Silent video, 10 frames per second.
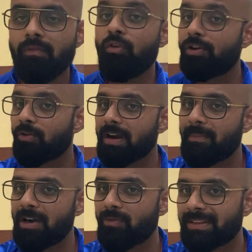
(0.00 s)
वो
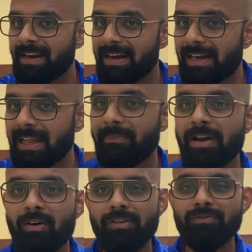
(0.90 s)
टूर्नामेंट हुआ था इटली में
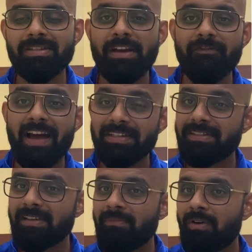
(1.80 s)
और उस टाइम
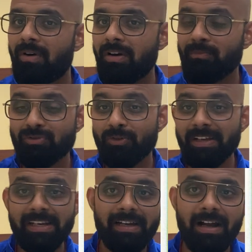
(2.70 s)
फैशिज्म और
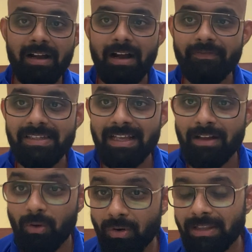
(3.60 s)
मुसोलिनी का काफी ज्यादा
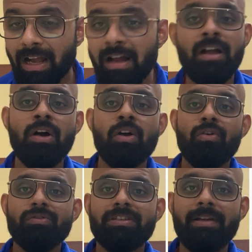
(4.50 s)
होल्ड था
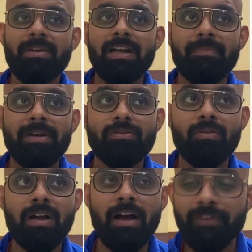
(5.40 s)
उस टाइम इटली पे तो
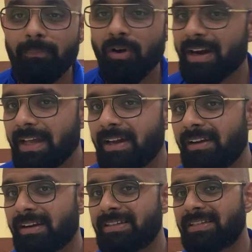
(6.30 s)
काफ़ी पॉलिटिकल
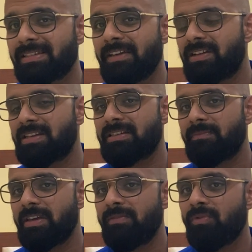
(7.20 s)
रीजंस की वजह से
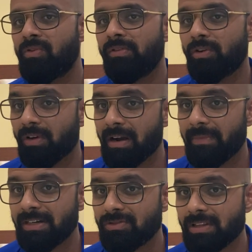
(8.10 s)
भी वो
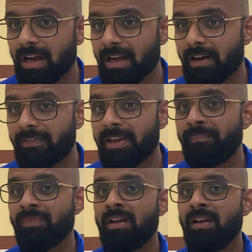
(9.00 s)
टूर्नामेंट जो था काफ़ी